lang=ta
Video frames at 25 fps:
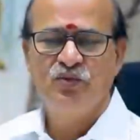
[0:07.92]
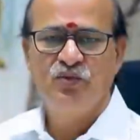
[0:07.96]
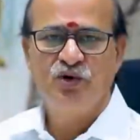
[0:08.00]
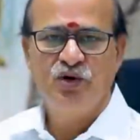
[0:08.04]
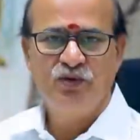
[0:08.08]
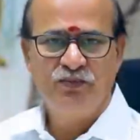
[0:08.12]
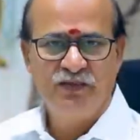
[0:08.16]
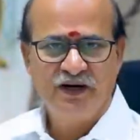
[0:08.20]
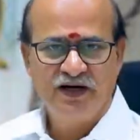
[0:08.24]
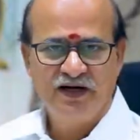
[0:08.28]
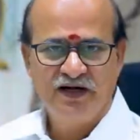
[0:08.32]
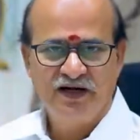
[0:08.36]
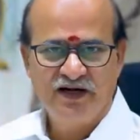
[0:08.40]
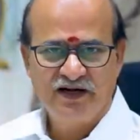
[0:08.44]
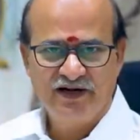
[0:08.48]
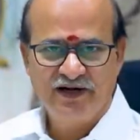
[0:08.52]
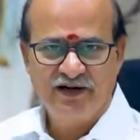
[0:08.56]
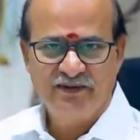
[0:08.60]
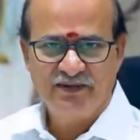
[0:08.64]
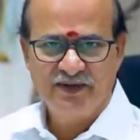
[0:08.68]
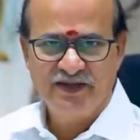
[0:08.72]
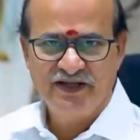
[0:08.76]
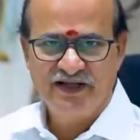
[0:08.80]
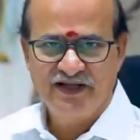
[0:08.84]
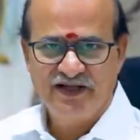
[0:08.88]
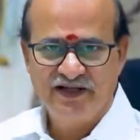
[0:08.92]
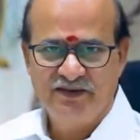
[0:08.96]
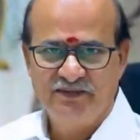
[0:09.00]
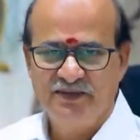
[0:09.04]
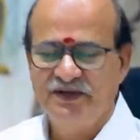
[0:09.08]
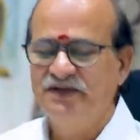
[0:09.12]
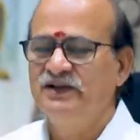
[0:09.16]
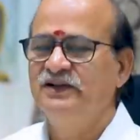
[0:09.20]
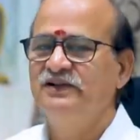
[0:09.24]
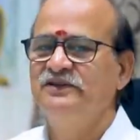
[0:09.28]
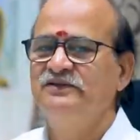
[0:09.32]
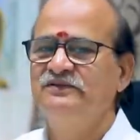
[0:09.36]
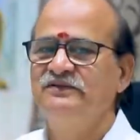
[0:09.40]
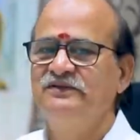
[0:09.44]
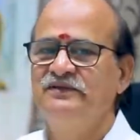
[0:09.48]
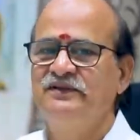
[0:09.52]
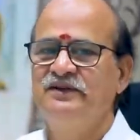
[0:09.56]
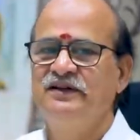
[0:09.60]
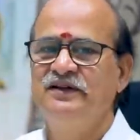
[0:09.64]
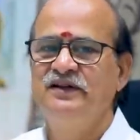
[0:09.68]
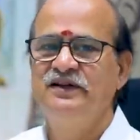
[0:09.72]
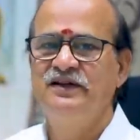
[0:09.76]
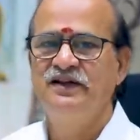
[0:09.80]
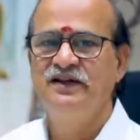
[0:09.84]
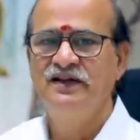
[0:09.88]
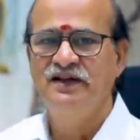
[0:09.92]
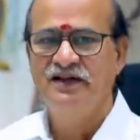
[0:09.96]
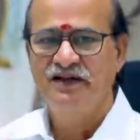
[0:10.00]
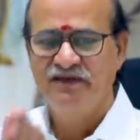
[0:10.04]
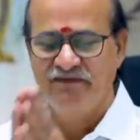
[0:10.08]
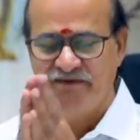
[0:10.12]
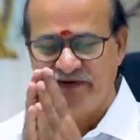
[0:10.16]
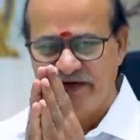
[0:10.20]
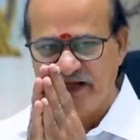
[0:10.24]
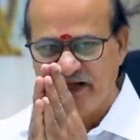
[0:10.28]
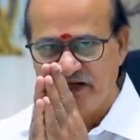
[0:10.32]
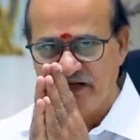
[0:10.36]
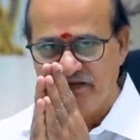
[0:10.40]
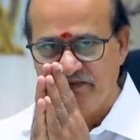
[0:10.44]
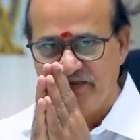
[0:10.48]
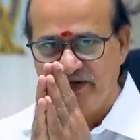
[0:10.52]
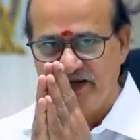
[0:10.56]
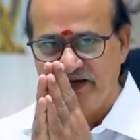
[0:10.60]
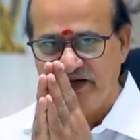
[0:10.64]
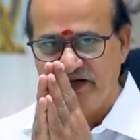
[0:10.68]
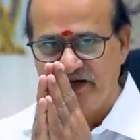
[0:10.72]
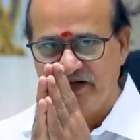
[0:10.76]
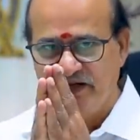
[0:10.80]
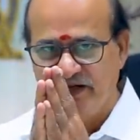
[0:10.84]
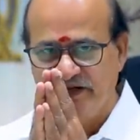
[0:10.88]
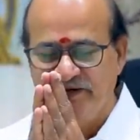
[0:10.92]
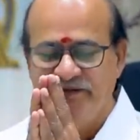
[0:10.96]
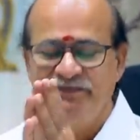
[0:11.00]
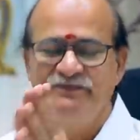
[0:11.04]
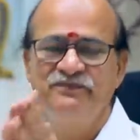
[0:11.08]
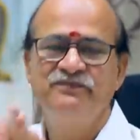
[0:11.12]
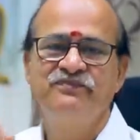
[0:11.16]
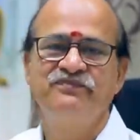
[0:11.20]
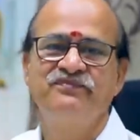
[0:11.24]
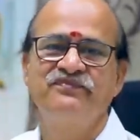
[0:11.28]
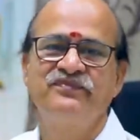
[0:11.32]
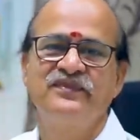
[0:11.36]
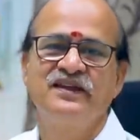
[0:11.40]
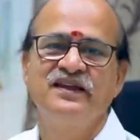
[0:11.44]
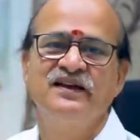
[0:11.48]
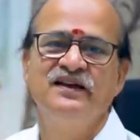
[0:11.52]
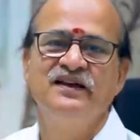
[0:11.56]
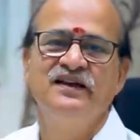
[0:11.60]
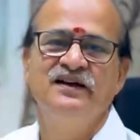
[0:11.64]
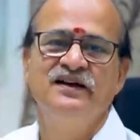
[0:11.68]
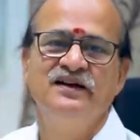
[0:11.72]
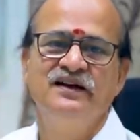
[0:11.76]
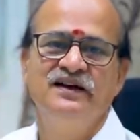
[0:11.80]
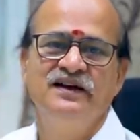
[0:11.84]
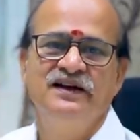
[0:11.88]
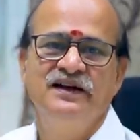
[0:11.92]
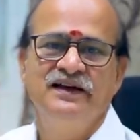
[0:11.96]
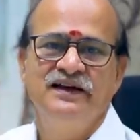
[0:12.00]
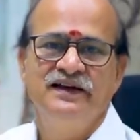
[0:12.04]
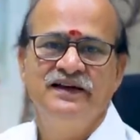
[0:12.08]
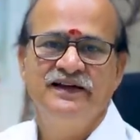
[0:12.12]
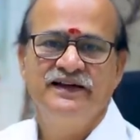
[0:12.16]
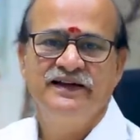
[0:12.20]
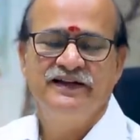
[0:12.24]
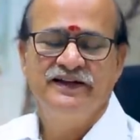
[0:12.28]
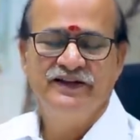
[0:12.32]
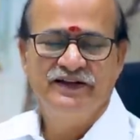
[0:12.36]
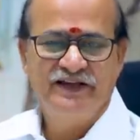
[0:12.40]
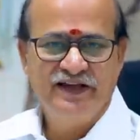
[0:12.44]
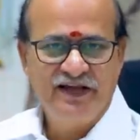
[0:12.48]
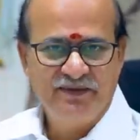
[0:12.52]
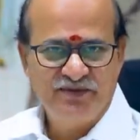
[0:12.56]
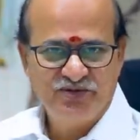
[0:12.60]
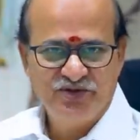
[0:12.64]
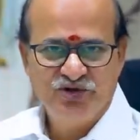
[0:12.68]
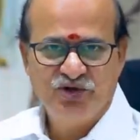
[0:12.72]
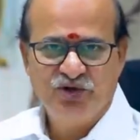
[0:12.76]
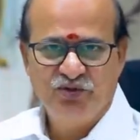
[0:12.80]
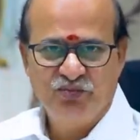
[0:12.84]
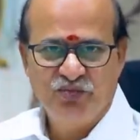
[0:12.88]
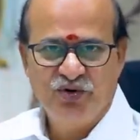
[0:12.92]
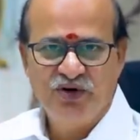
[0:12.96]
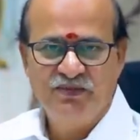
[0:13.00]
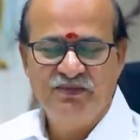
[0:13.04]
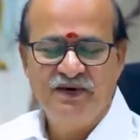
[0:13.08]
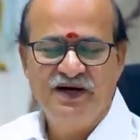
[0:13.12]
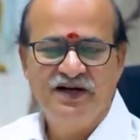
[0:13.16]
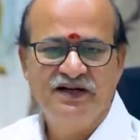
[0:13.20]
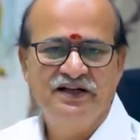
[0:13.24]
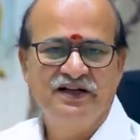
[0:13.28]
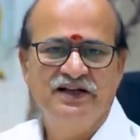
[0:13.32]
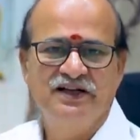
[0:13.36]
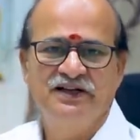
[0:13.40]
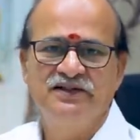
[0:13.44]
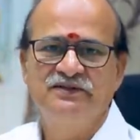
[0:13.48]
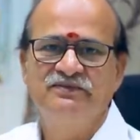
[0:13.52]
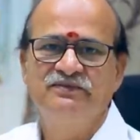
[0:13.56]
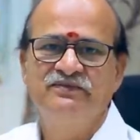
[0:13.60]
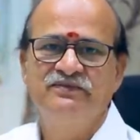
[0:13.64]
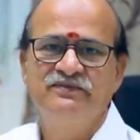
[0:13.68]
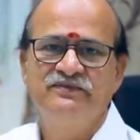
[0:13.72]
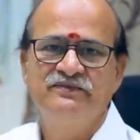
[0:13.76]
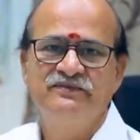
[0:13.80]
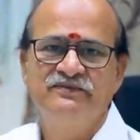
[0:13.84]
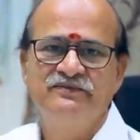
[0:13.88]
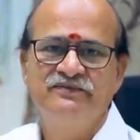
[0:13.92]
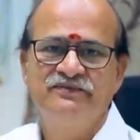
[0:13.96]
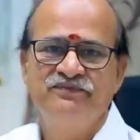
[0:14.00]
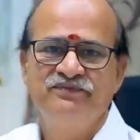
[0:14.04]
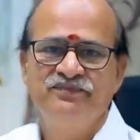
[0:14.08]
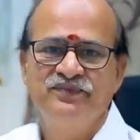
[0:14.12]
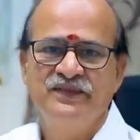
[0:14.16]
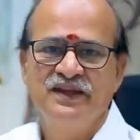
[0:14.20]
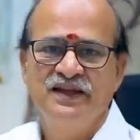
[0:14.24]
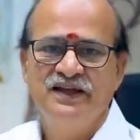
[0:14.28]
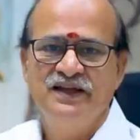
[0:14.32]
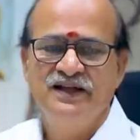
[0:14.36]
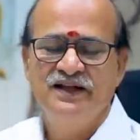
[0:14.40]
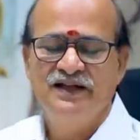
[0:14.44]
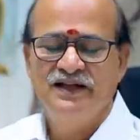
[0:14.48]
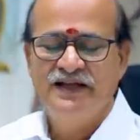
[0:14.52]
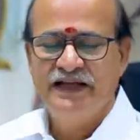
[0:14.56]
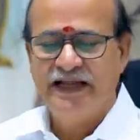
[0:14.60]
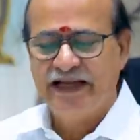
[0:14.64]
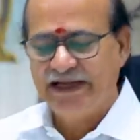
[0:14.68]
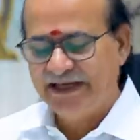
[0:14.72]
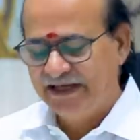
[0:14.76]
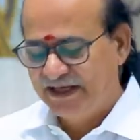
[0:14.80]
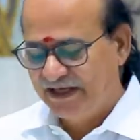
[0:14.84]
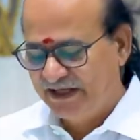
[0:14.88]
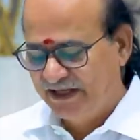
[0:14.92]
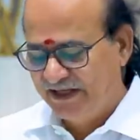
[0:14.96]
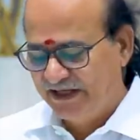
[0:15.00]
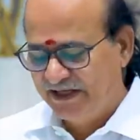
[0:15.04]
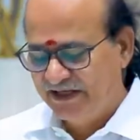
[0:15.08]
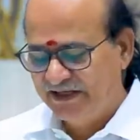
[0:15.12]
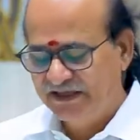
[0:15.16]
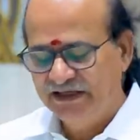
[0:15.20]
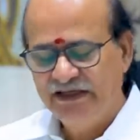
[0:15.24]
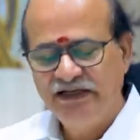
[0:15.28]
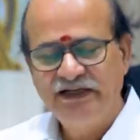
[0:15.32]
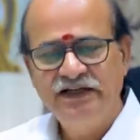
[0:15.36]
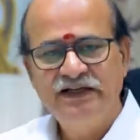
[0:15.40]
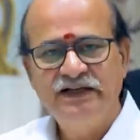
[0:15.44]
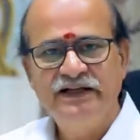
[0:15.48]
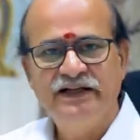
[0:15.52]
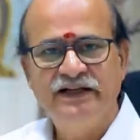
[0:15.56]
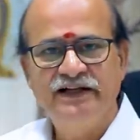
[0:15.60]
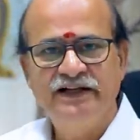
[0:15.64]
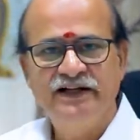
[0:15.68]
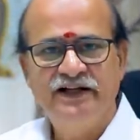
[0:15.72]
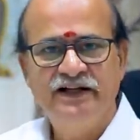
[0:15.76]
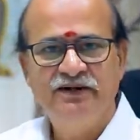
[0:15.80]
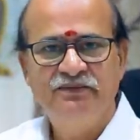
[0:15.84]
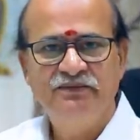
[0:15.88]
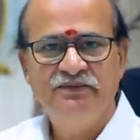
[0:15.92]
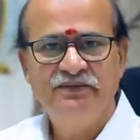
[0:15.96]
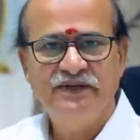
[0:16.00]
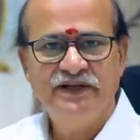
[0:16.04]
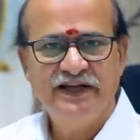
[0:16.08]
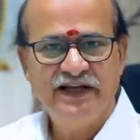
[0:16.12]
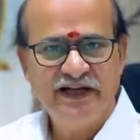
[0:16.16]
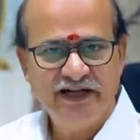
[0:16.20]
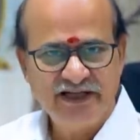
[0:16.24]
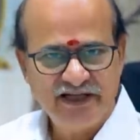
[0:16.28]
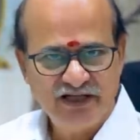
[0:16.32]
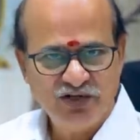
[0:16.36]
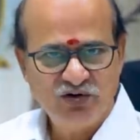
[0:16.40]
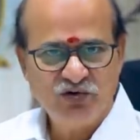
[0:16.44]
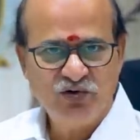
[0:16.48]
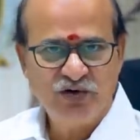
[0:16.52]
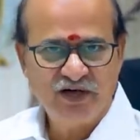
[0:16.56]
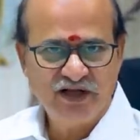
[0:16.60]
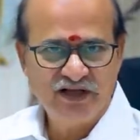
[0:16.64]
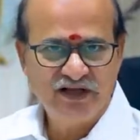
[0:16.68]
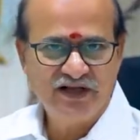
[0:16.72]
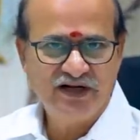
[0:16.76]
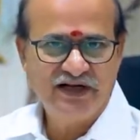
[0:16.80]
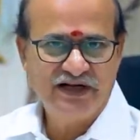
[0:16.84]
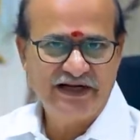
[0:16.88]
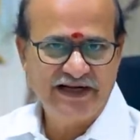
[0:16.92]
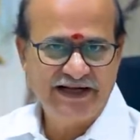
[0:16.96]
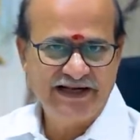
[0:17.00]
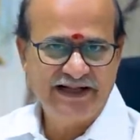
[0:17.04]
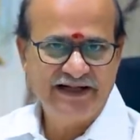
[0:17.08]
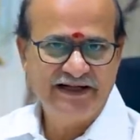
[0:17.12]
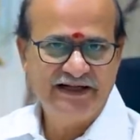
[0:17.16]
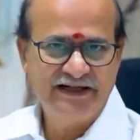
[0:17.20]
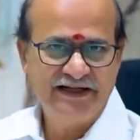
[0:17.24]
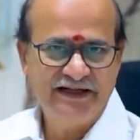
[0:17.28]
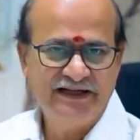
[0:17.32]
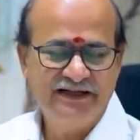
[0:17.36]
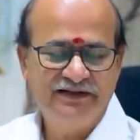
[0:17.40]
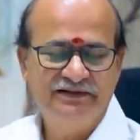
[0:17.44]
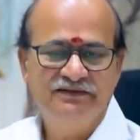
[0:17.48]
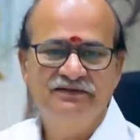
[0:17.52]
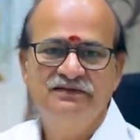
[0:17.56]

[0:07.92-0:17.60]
ஓம் மகா கணபதியே நமக்கு வணக்கம் நேயர்களே இந்த எபிசோடு மூலமாக நிறைய நேயர்கள் என்னிடம் கேட்டுக்கொண்டதற்கு இணங்க